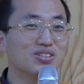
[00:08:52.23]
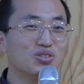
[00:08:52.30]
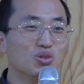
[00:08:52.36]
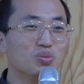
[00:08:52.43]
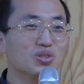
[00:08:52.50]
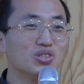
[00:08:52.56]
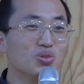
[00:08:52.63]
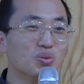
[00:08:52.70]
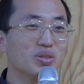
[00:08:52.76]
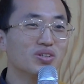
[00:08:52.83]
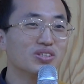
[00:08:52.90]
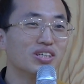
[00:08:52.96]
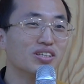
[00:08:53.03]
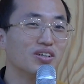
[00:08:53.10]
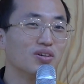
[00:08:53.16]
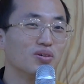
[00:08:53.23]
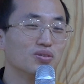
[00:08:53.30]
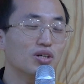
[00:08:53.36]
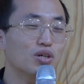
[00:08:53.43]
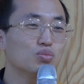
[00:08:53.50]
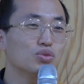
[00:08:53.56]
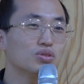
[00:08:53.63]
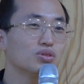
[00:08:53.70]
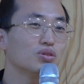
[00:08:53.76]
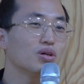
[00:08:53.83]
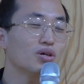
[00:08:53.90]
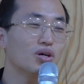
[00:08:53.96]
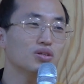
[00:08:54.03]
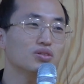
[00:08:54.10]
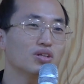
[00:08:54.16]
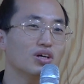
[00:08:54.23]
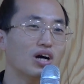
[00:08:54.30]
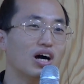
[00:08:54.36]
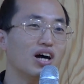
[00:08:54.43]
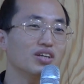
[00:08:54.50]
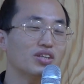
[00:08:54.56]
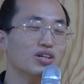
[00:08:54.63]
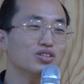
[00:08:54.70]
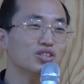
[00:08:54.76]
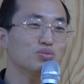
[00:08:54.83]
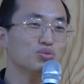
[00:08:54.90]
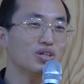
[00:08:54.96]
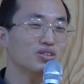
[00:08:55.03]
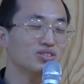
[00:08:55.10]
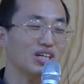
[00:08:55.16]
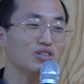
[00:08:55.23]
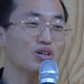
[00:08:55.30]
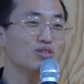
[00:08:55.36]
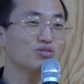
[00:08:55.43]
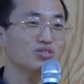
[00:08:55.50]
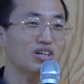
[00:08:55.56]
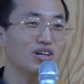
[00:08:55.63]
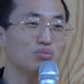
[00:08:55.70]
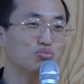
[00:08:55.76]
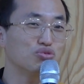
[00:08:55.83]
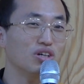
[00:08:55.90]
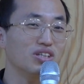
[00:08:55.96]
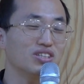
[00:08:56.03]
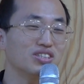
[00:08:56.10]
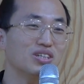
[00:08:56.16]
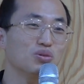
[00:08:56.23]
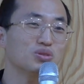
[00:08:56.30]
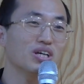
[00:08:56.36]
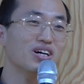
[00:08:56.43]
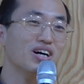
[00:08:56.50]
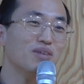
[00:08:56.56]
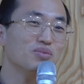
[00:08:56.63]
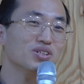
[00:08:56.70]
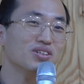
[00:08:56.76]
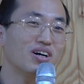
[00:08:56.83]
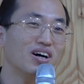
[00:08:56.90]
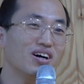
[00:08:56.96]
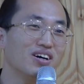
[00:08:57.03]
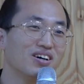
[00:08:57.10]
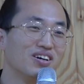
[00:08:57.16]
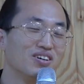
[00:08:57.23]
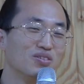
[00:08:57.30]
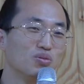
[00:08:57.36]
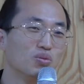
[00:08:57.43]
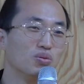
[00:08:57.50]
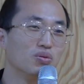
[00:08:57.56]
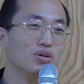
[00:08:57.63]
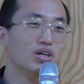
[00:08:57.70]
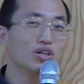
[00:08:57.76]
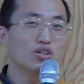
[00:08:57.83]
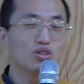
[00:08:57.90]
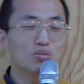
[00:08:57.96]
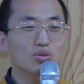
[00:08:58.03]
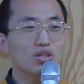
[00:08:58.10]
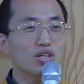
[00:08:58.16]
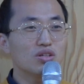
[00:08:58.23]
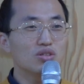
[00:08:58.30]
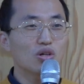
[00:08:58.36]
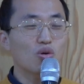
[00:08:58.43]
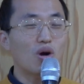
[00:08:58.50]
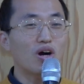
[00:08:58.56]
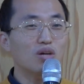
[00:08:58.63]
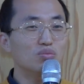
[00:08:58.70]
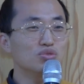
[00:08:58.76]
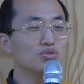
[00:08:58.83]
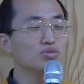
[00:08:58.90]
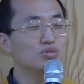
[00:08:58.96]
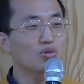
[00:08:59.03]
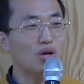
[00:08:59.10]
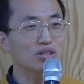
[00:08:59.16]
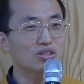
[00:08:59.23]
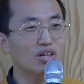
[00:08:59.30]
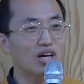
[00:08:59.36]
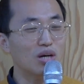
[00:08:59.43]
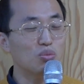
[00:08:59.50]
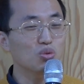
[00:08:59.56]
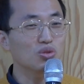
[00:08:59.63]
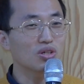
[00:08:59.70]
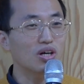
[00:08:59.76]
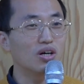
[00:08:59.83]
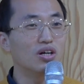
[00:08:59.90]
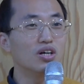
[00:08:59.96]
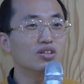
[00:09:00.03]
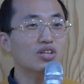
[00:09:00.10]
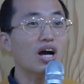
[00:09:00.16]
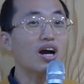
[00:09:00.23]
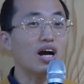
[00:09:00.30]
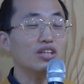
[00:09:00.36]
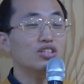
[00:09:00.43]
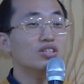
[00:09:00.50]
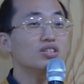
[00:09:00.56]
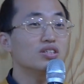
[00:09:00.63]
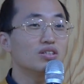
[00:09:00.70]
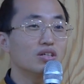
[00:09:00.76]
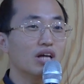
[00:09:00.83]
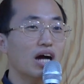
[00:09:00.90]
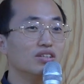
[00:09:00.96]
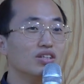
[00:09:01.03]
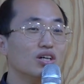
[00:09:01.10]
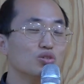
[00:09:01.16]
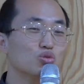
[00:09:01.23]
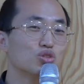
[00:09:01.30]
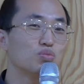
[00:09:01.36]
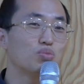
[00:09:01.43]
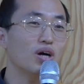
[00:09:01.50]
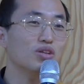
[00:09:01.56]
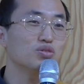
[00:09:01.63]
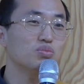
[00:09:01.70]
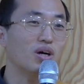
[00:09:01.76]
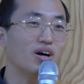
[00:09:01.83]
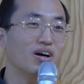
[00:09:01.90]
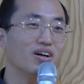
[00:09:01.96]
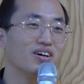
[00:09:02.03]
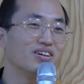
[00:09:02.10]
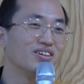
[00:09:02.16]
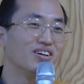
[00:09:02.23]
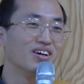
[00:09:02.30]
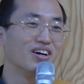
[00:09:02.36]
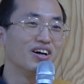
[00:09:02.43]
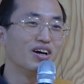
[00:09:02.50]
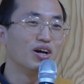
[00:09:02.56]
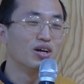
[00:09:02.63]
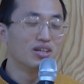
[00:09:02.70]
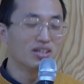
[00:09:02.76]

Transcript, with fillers: 그놈이 그놈인 거잖아요. 사람들이 생각할 때 아 태극기 부대는 자유한국당과 무관하지라고 생각합니까? 어, 이번에 이제 광화문 광장 가보니까 다 같이 앉아가지고 집회하더만. 예.